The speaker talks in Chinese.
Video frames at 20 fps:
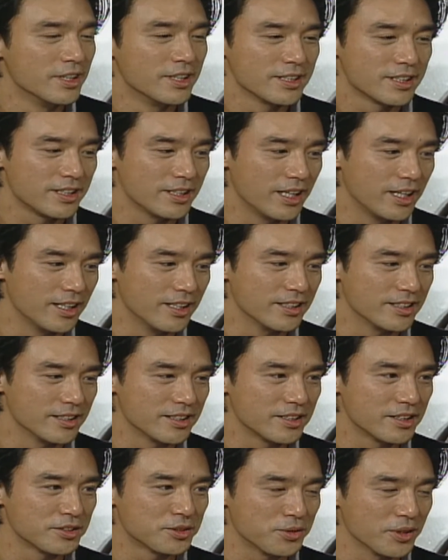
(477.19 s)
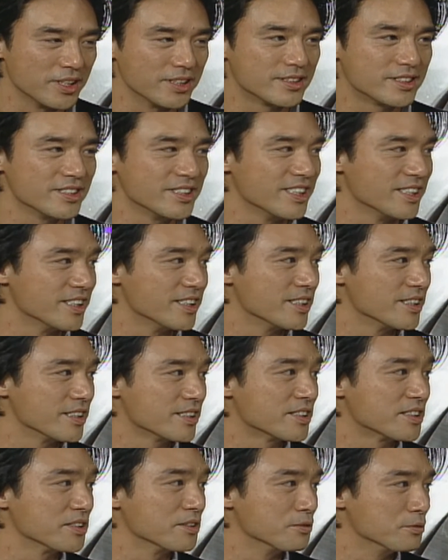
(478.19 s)
嗯，呃，选自己的
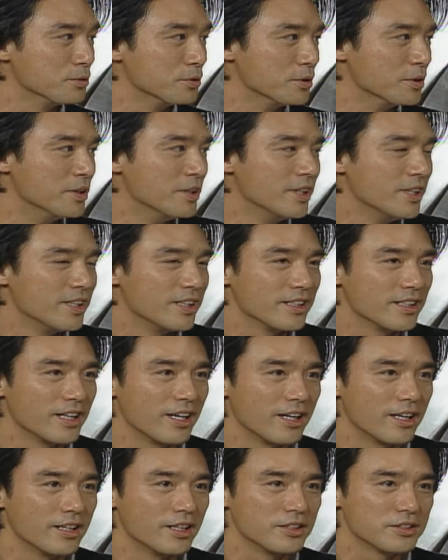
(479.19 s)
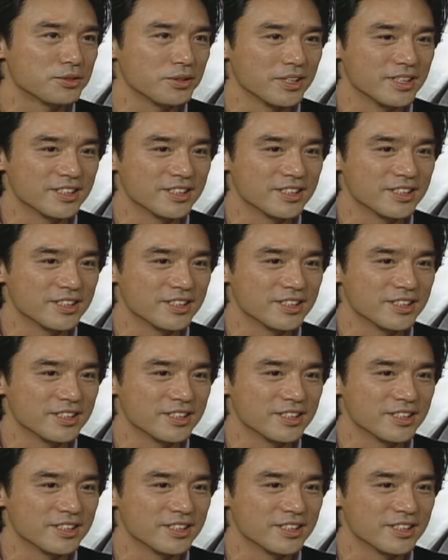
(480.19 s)
食物。嗯，那